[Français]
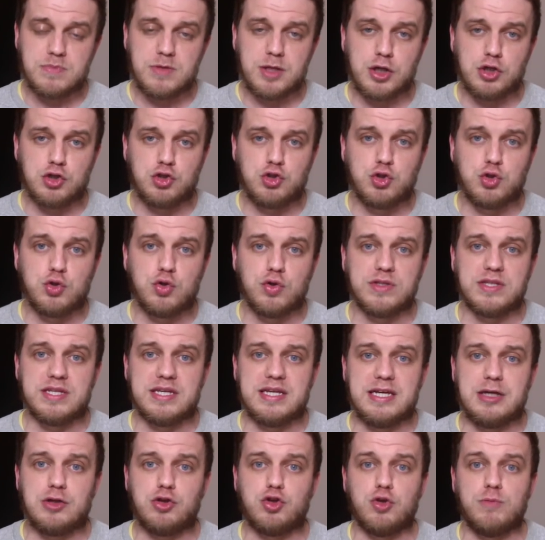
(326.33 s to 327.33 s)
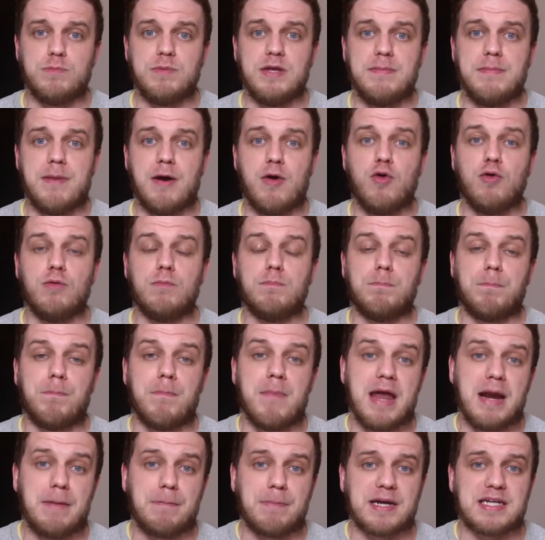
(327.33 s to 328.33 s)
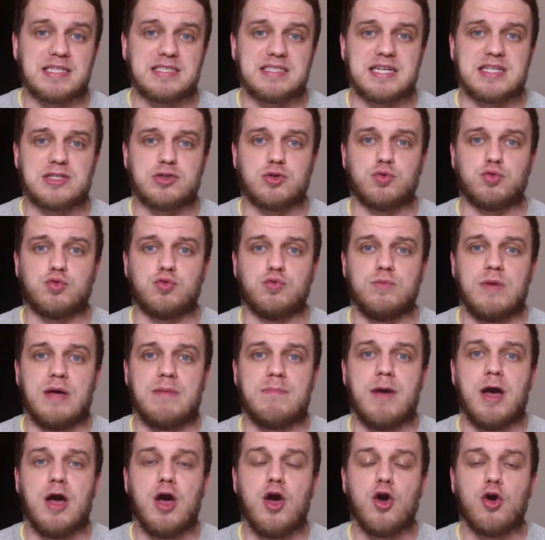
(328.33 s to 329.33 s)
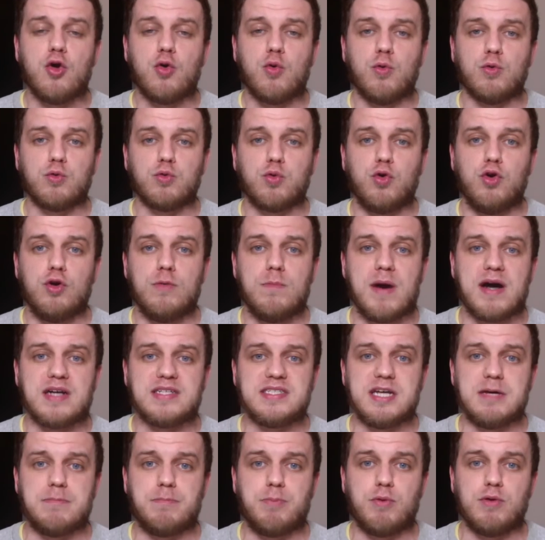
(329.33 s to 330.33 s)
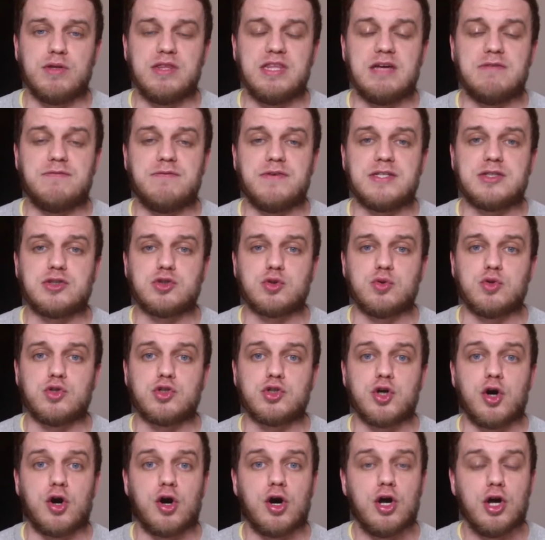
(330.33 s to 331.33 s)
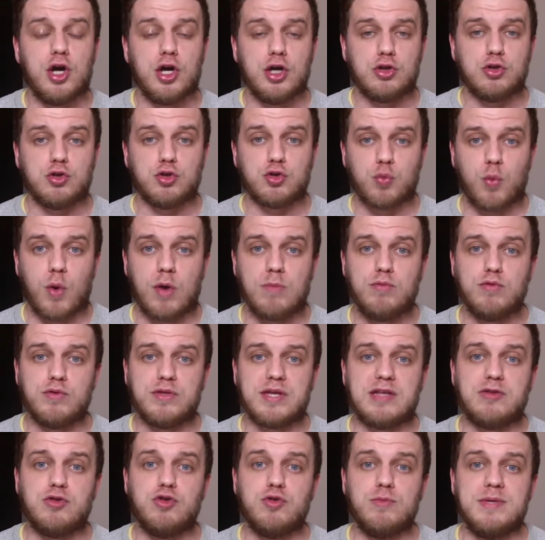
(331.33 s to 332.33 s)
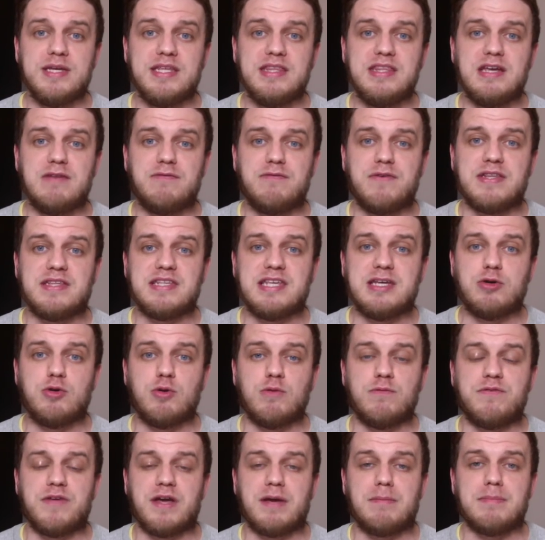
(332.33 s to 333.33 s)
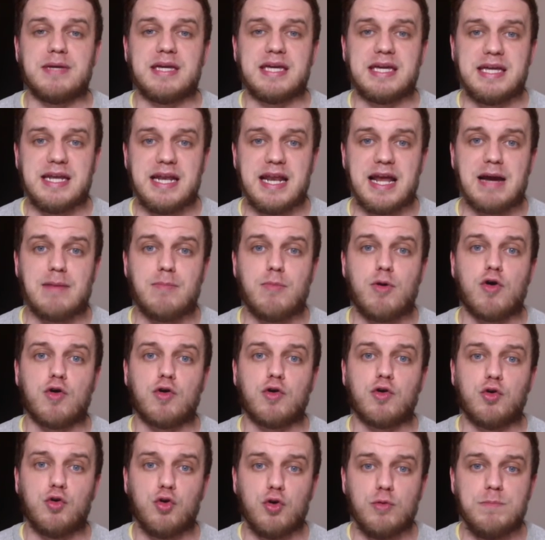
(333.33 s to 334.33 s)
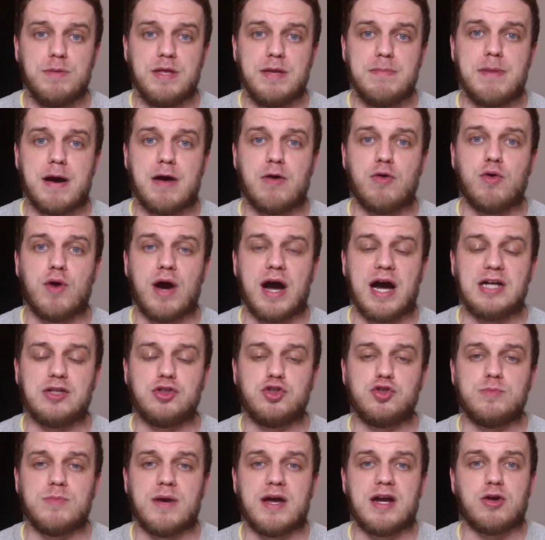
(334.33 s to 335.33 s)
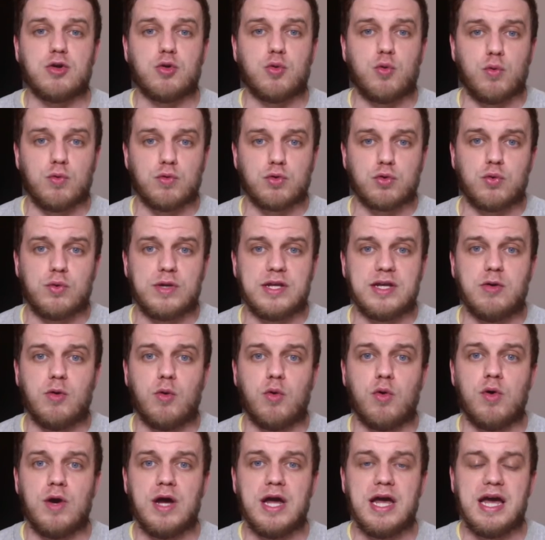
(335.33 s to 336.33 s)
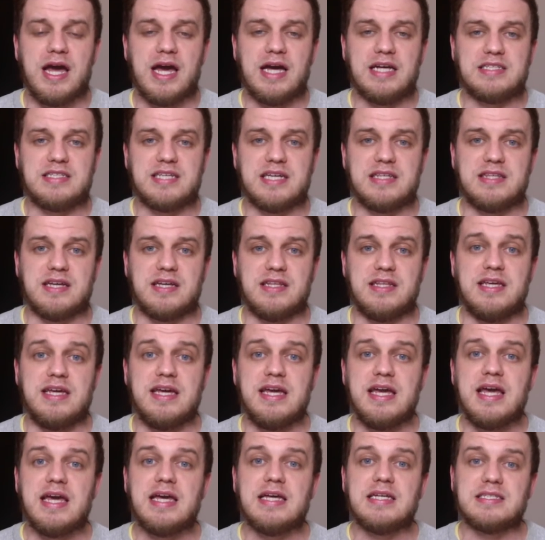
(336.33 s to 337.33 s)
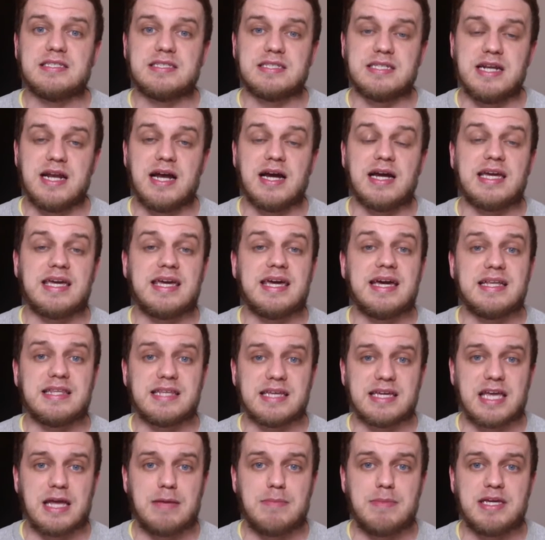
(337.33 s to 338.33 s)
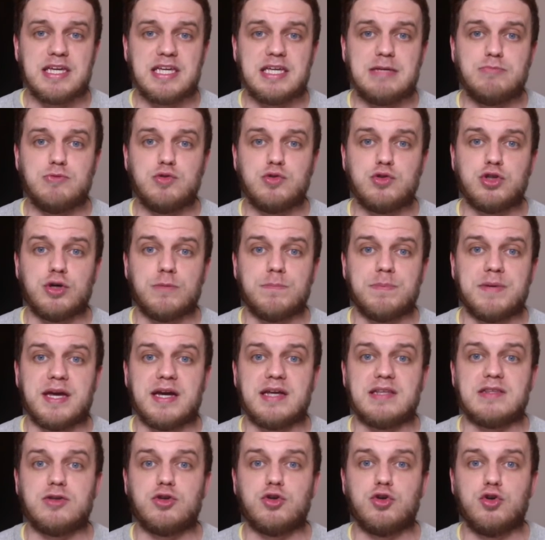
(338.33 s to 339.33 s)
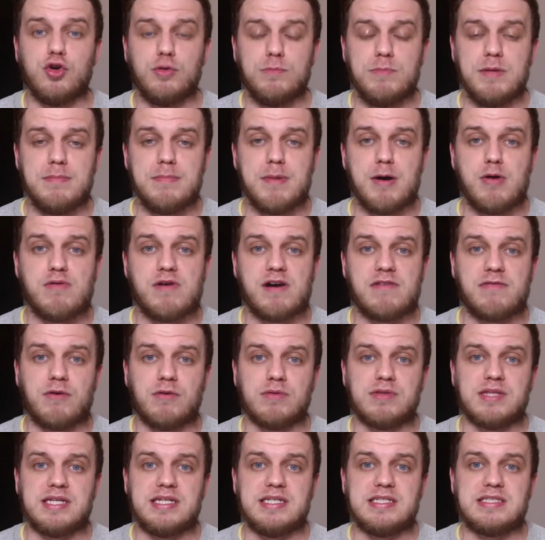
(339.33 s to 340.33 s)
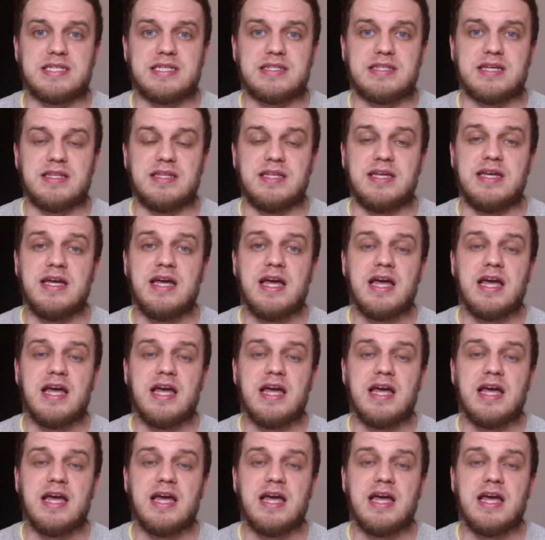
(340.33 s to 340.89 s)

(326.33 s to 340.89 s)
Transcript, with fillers: Du côté de Bilbao, belle prestation tout de même contre le Barça pour une défaite sur le score de 3 buts à 2, mais une défaite qui confirme clairement que Bilbao a du mal contre les gros eh, cette année. C'est la quatrième équipe du top 4 que Bilbao a affronter cette année.